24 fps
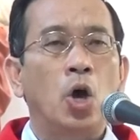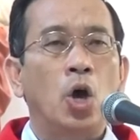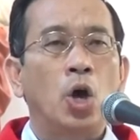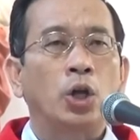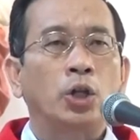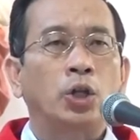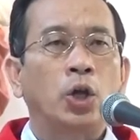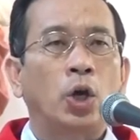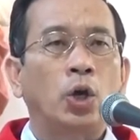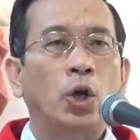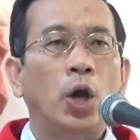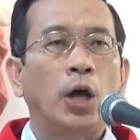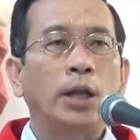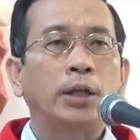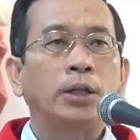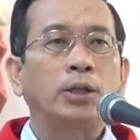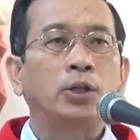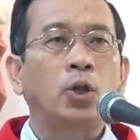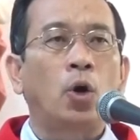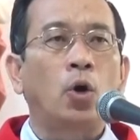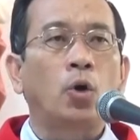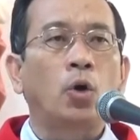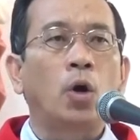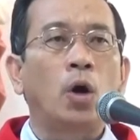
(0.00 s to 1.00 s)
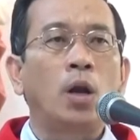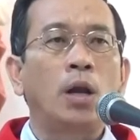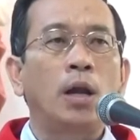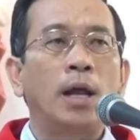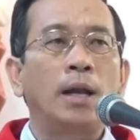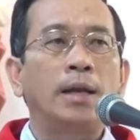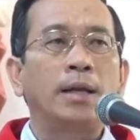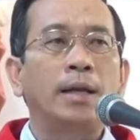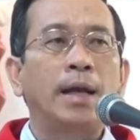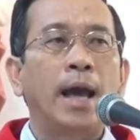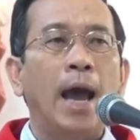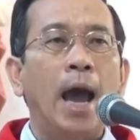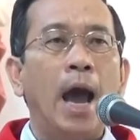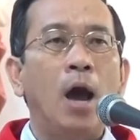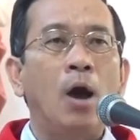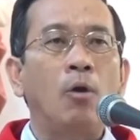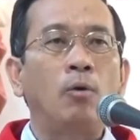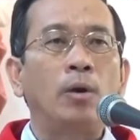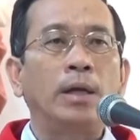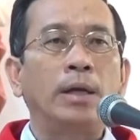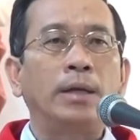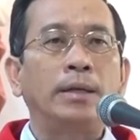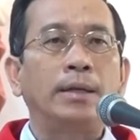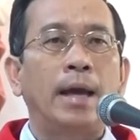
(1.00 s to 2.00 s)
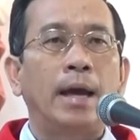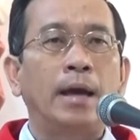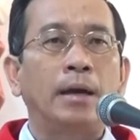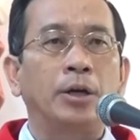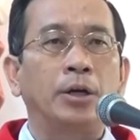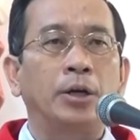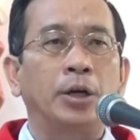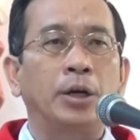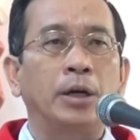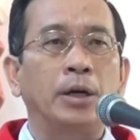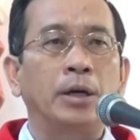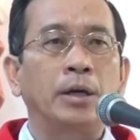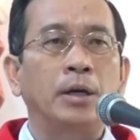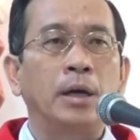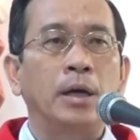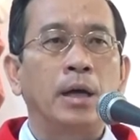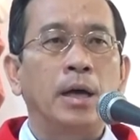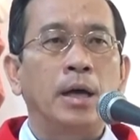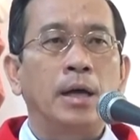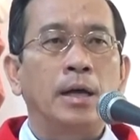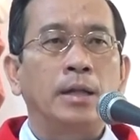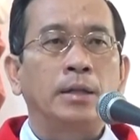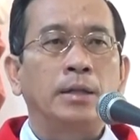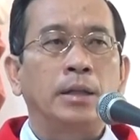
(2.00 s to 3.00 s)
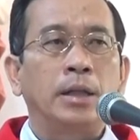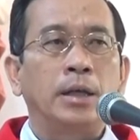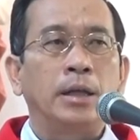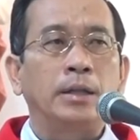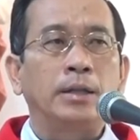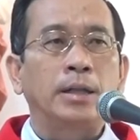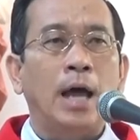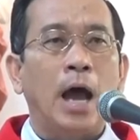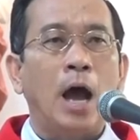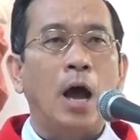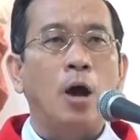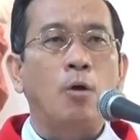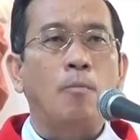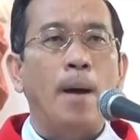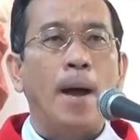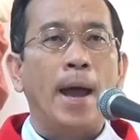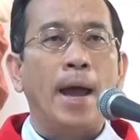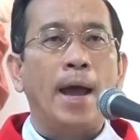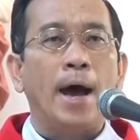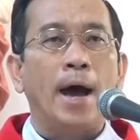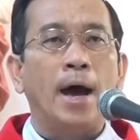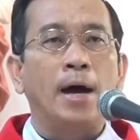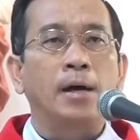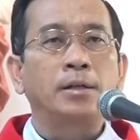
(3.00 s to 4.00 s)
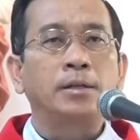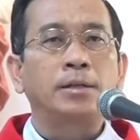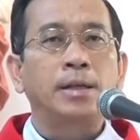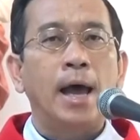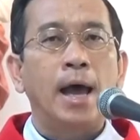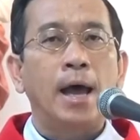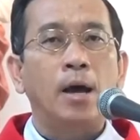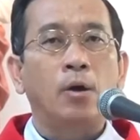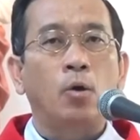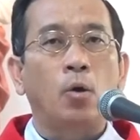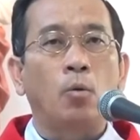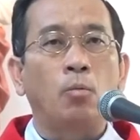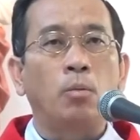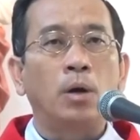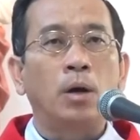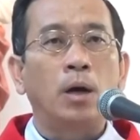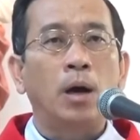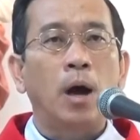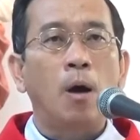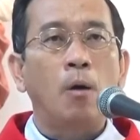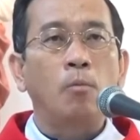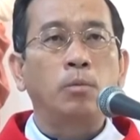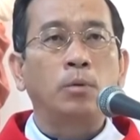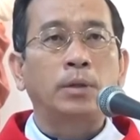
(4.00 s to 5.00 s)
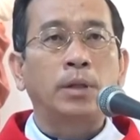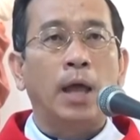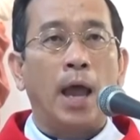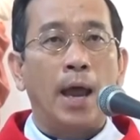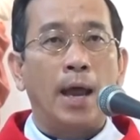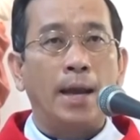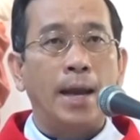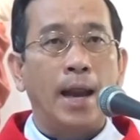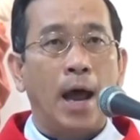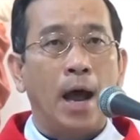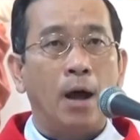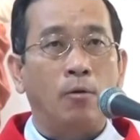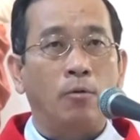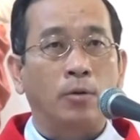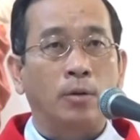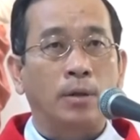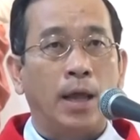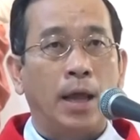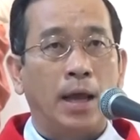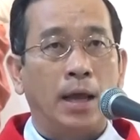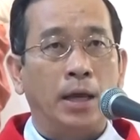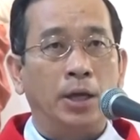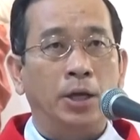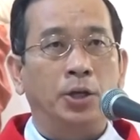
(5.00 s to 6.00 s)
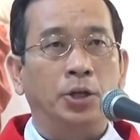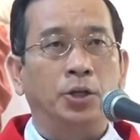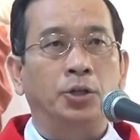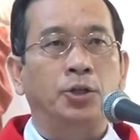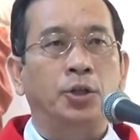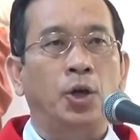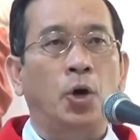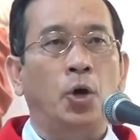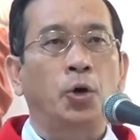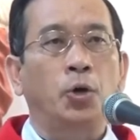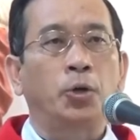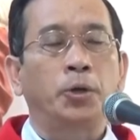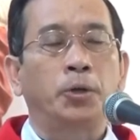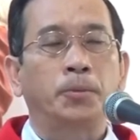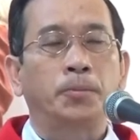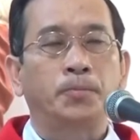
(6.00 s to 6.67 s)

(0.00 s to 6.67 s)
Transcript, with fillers: cho nên tôi có lên cao đi chăng nữa thì tàu bè ở xa cũng không thể nào thấy được tôi